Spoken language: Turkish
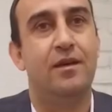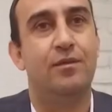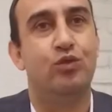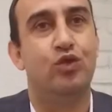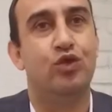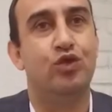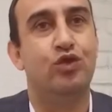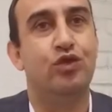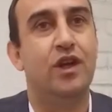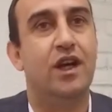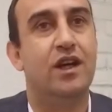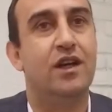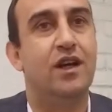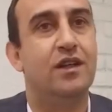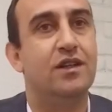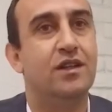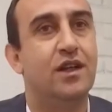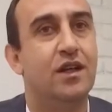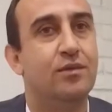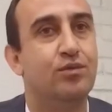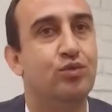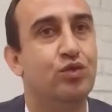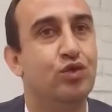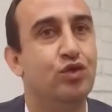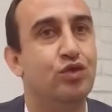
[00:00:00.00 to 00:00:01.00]
Bugüne
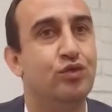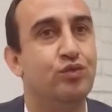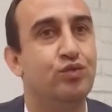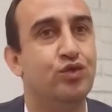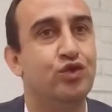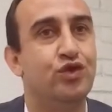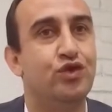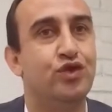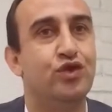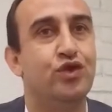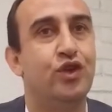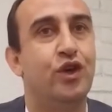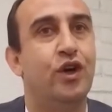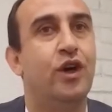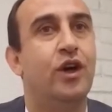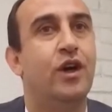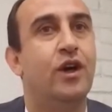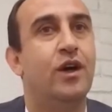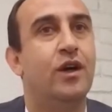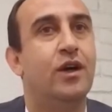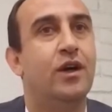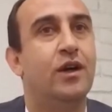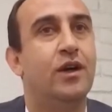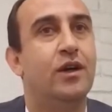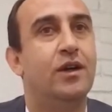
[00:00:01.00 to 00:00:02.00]
kadar bulunmuş
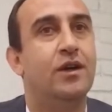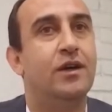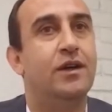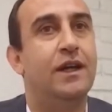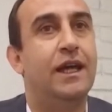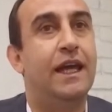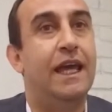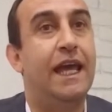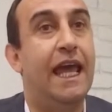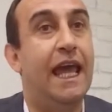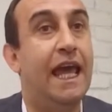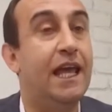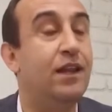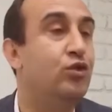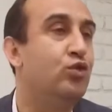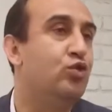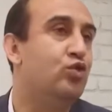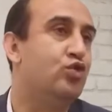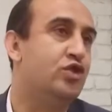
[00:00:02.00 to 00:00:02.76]
en